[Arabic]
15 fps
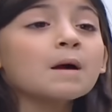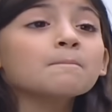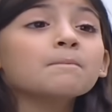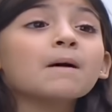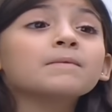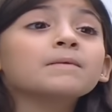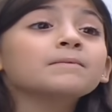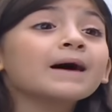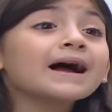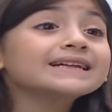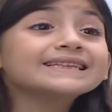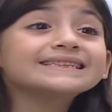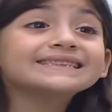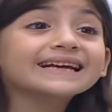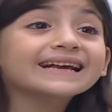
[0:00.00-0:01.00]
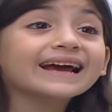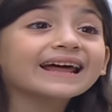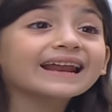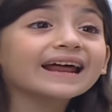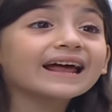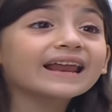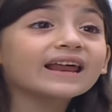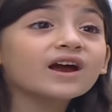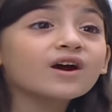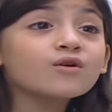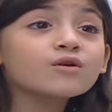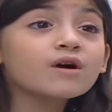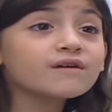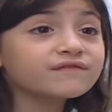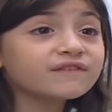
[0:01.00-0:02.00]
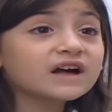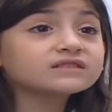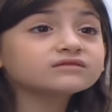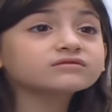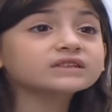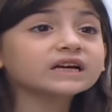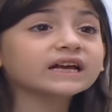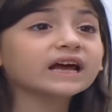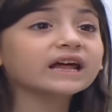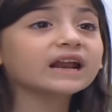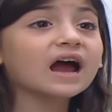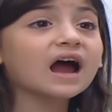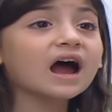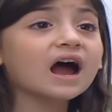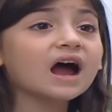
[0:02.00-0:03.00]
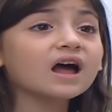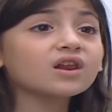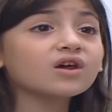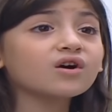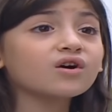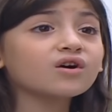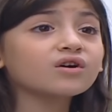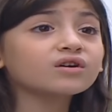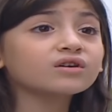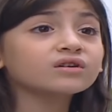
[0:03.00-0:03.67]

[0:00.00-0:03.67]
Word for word: بابا ما حدا سكر عليه هو فات وسكر على حاله